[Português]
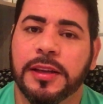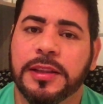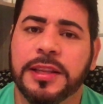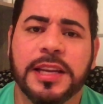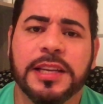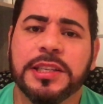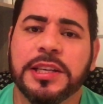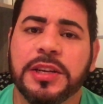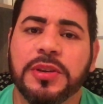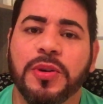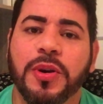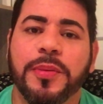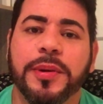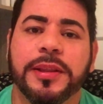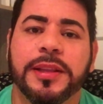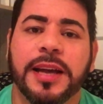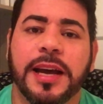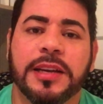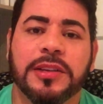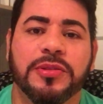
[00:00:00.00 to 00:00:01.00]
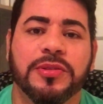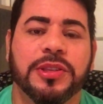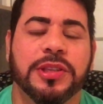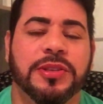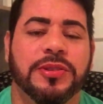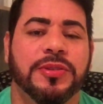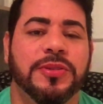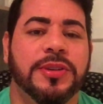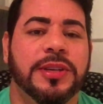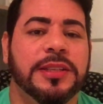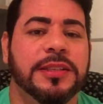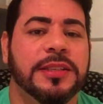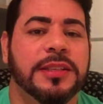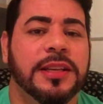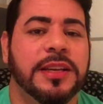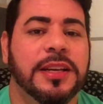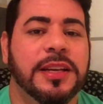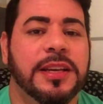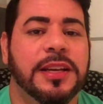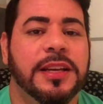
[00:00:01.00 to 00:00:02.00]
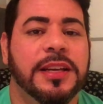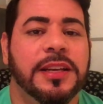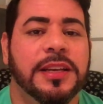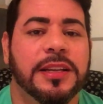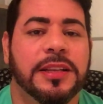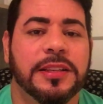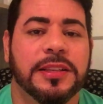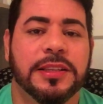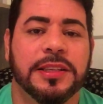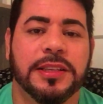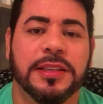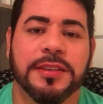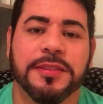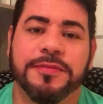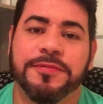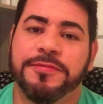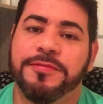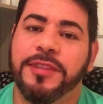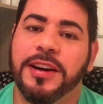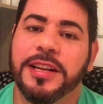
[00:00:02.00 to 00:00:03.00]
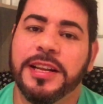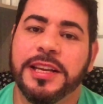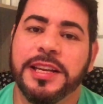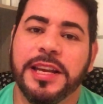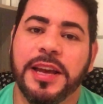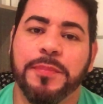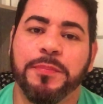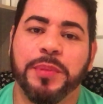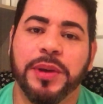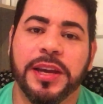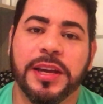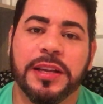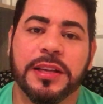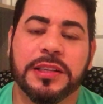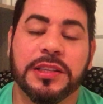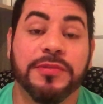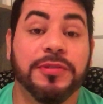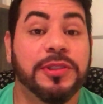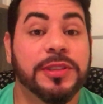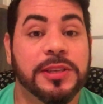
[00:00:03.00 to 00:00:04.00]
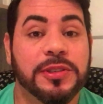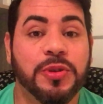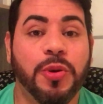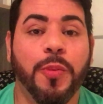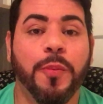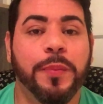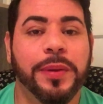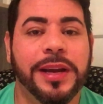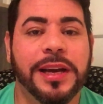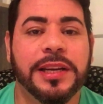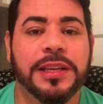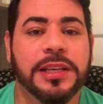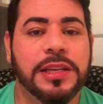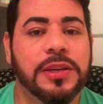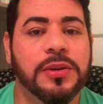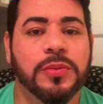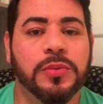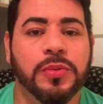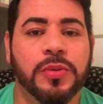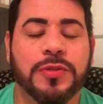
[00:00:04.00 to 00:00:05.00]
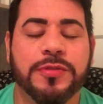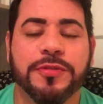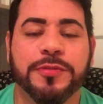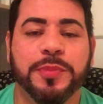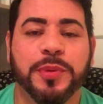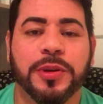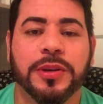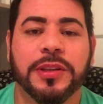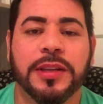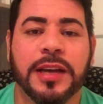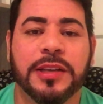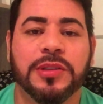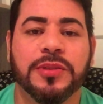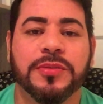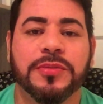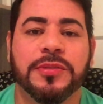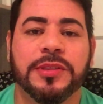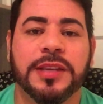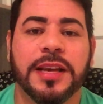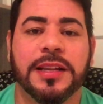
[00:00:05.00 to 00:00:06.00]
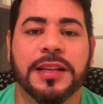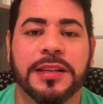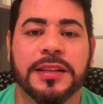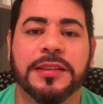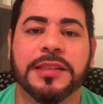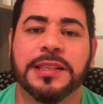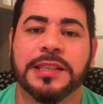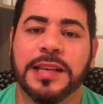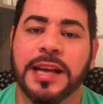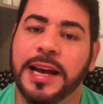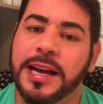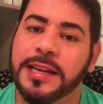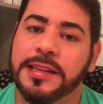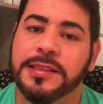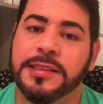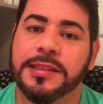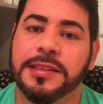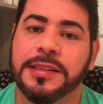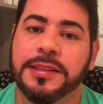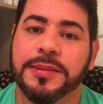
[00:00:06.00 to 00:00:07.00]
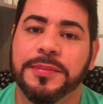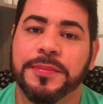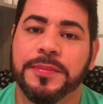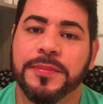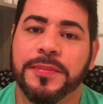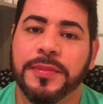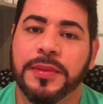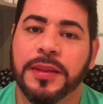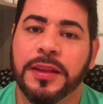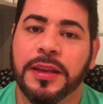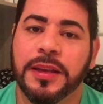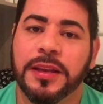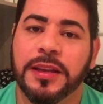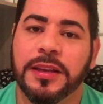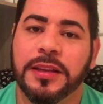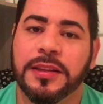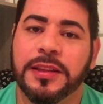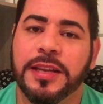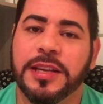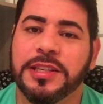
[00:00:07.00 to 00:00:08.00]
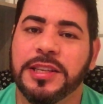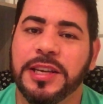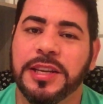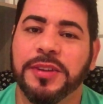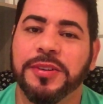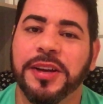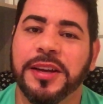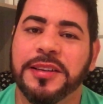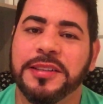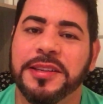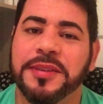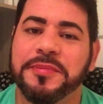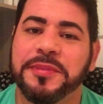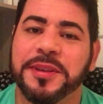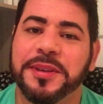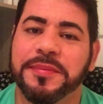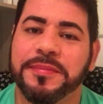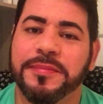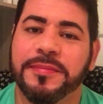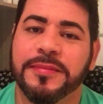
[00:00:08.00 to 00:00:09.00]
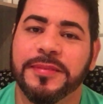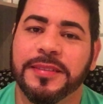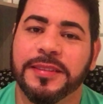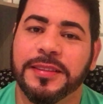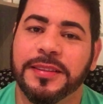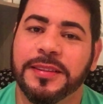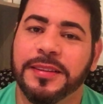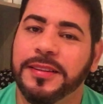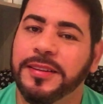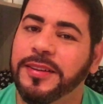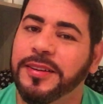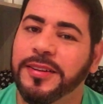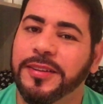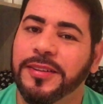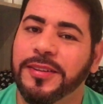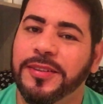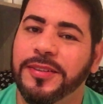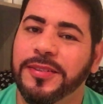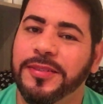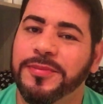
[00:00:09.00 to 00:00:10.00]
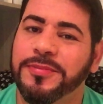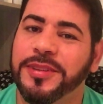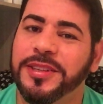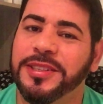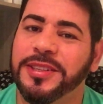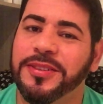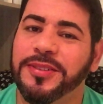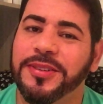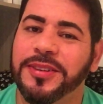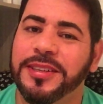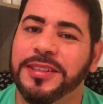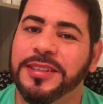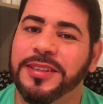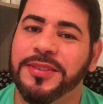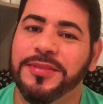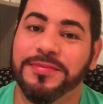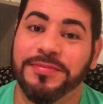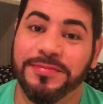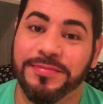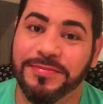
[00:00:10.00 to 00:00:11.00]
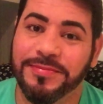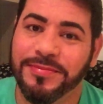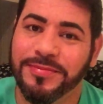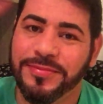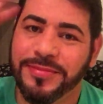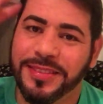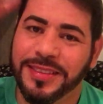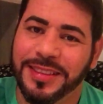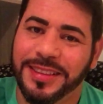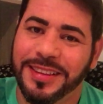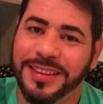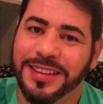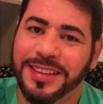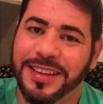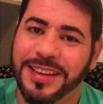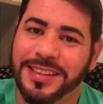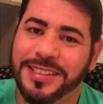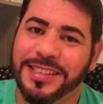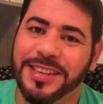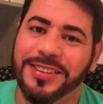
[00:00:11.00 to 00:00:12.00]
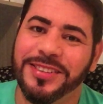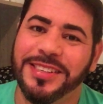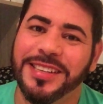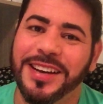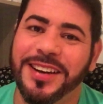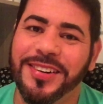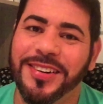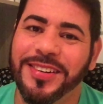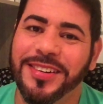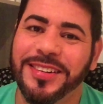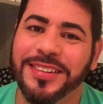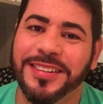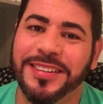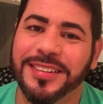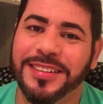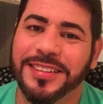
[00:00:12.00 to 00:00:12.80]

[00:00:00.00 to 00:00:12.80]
Deixa aí no comentário sugestões se valeria a pena, se vocês comprariam um novo portátil se ela lançasse. Deixa aí que eu quero saber. Um beijão no coração. Tchau, tchau.